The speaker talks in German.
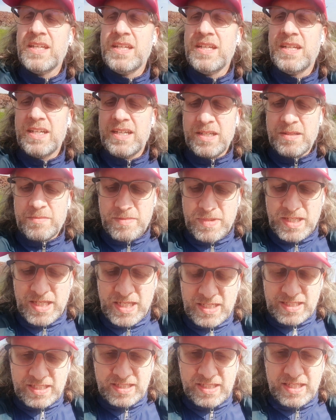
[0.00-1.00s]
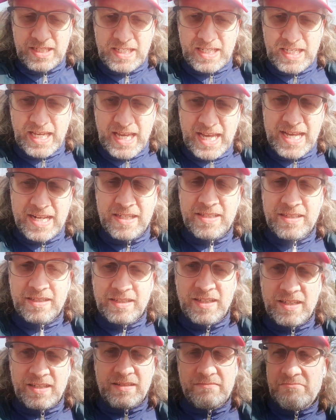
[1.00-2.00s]
Ähm, die
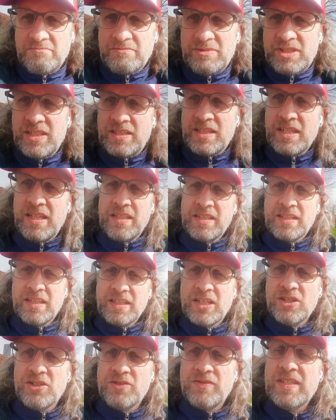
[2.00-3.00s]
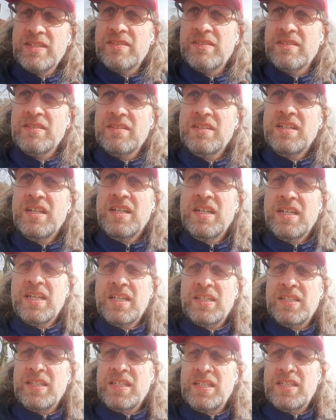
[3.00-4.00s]
Ältere sieht ja ihre Geschwister
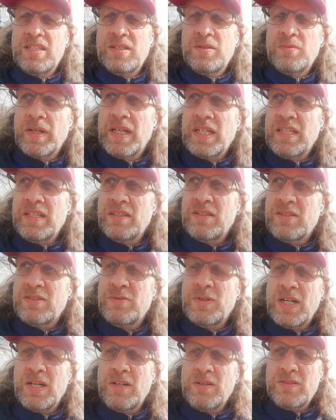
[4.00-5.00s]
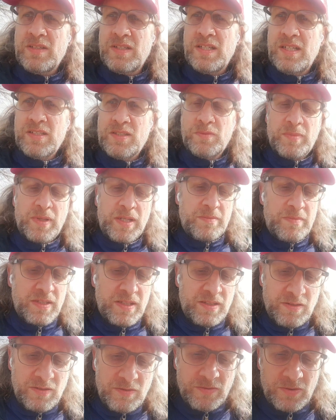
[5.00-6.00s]
nicht bei ihr zu Hause, also bei mir,
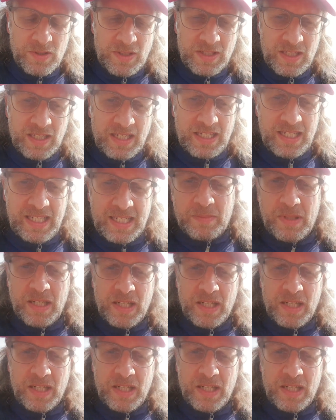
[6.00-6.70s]
wo sie ja lebt